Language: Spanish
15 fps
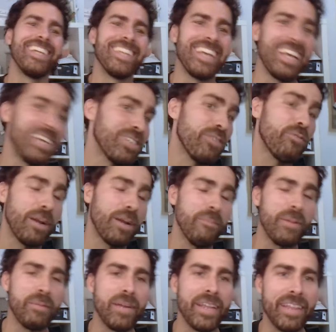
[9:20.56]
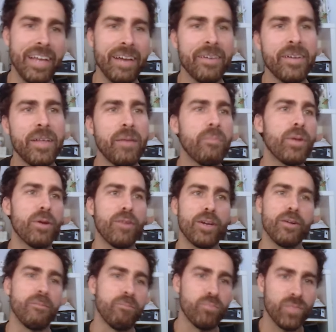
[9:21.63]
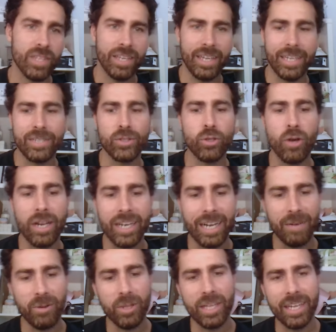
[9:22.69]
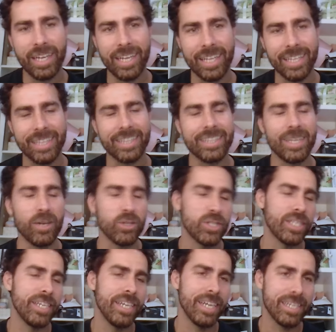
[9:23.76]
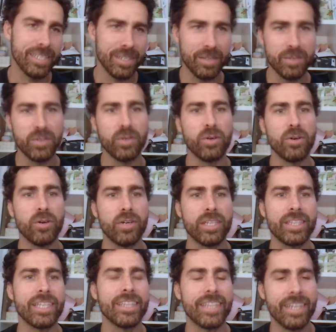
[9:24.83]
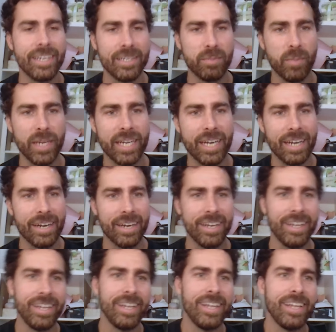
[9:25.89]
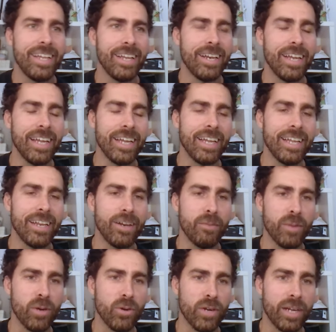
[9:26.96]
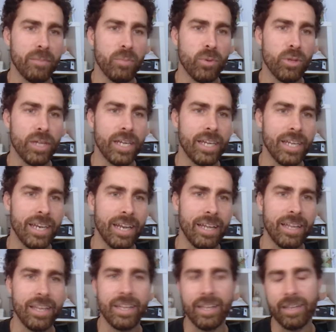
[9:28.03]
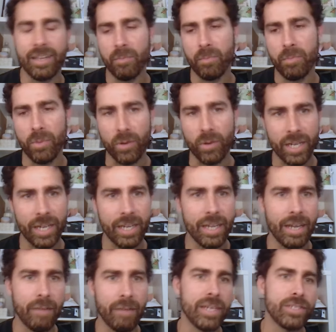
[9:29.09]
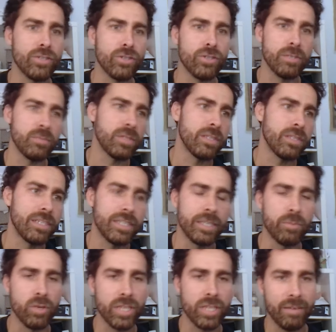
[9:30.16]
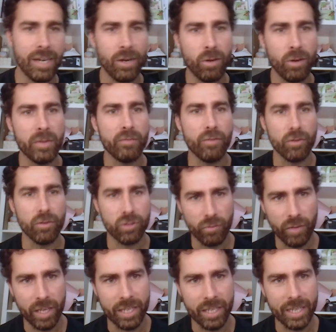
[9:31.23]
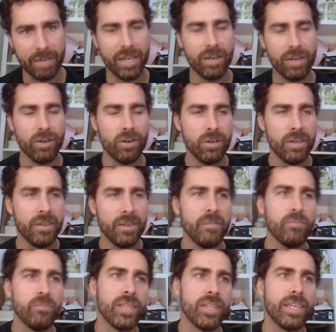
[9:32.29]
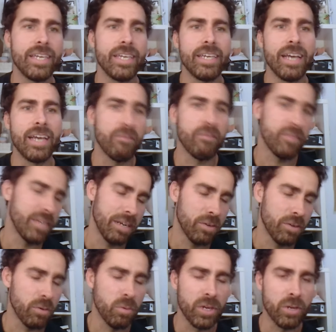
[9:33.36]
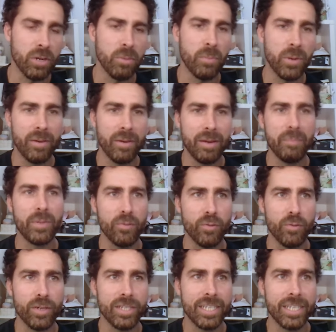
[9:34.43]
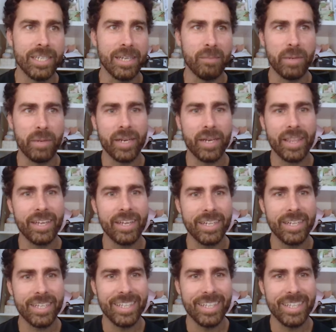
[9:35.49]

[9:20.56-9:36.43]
Eso fue el primer día. Pero bueno, esto al cabo de, los días eh, yo intenté explicar eh, lo mejor que pude eh, por qué había hecho este tipo de trabajo, mi filosofía de trabajo y al final no hubo ningún problema, pero fue sí, el primer día